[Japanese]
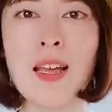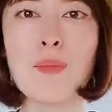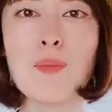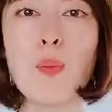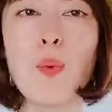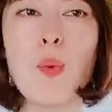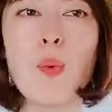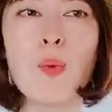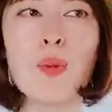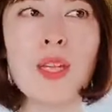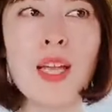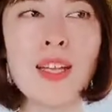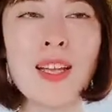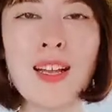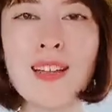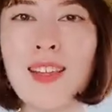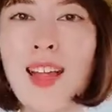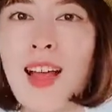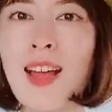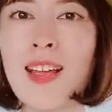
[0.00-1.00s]
もうた
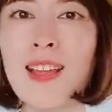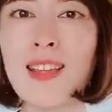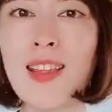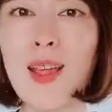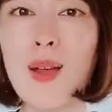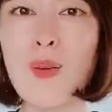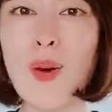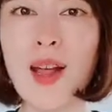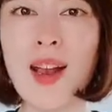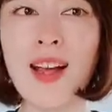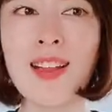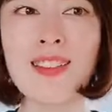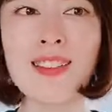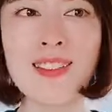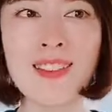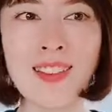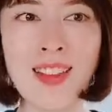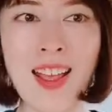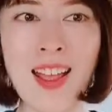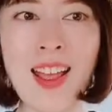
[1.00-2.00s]
だ泣いて
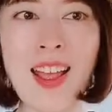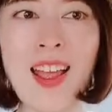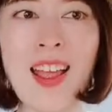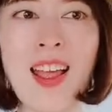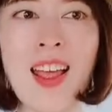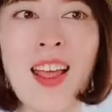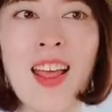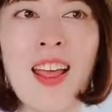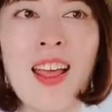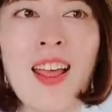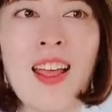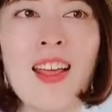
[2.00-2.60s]
笑って